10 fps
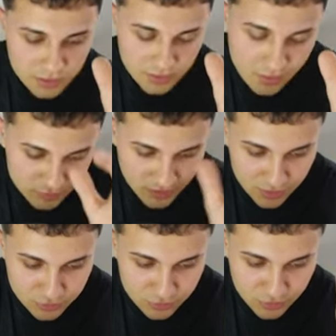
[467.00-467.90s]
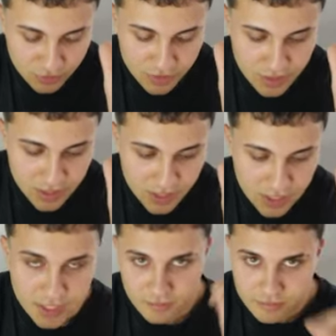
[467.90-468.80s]
digamos, el asunto
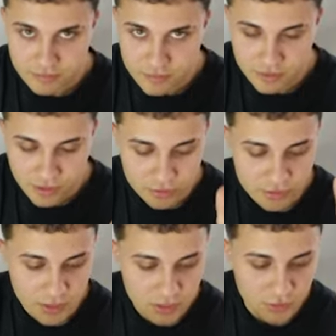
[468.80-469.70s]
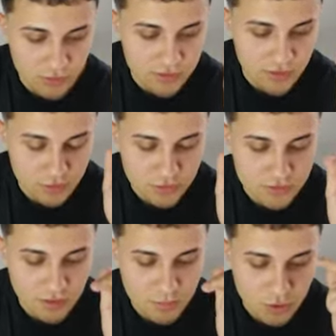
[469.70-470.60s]
y sigo citando, dice, no
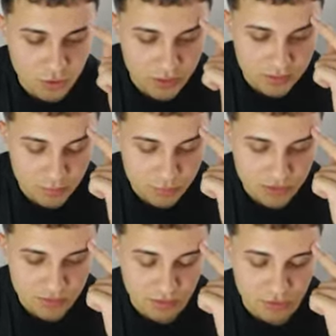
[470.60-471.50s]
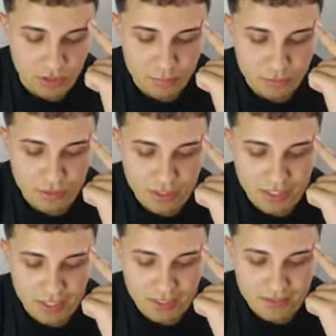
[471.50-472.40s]
sabemos lo que estamos haciendo, tenemos una
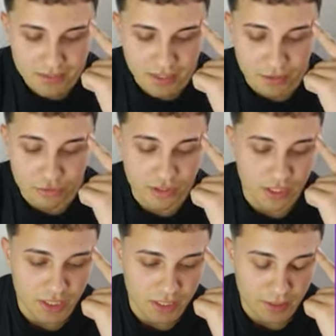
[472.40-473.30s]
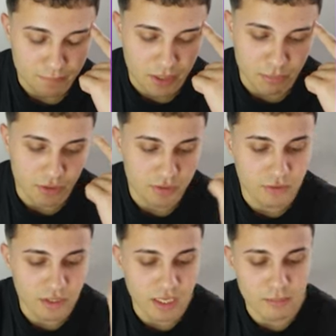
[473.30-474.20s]
dirigencia que no tiene ni idea. Bueno, esto
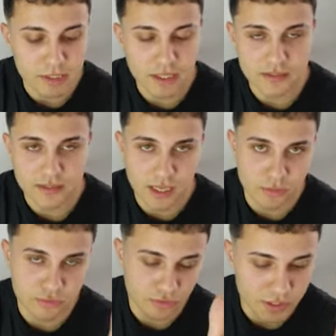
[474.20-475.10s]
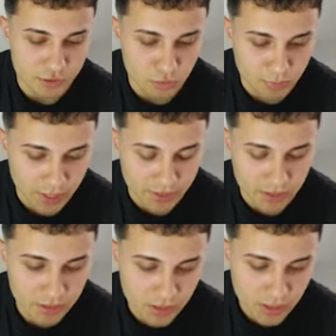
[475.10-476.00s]
claramente hace alusión a Joe
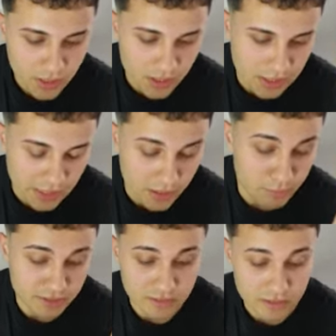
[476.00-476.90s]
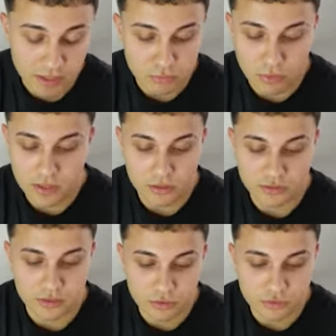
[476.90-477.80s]
Biden, eh, el presidente actual de los
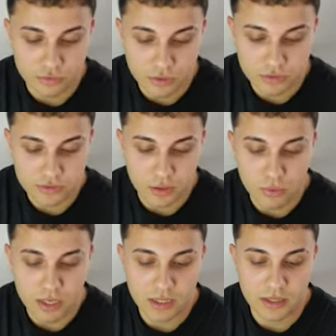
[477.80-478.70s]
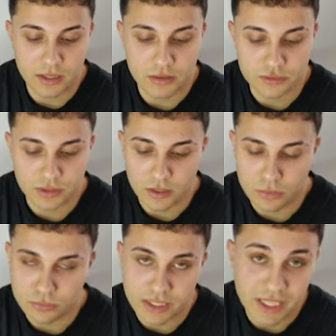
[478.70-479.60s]
Estados Unidos, el cual es considerado
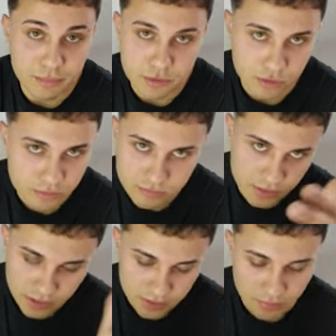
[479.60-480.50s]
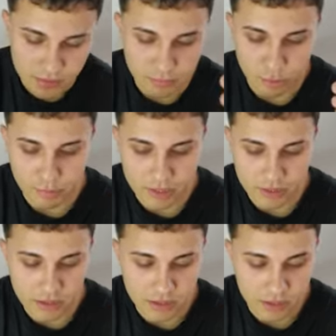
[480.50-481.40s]
un inepto directamente por
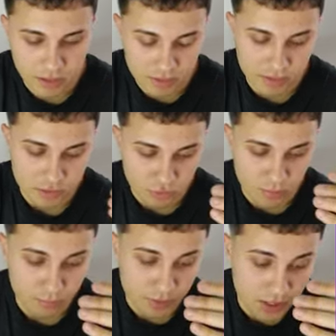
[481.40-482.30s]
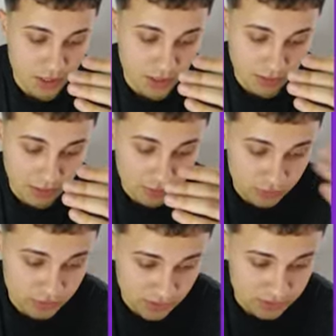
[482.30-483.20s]
parte de Trump, y esto
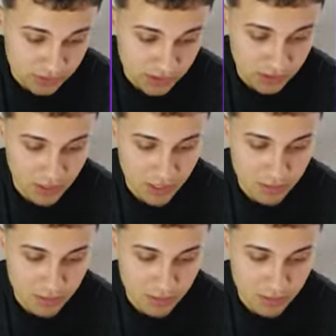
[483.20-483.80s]
es así que él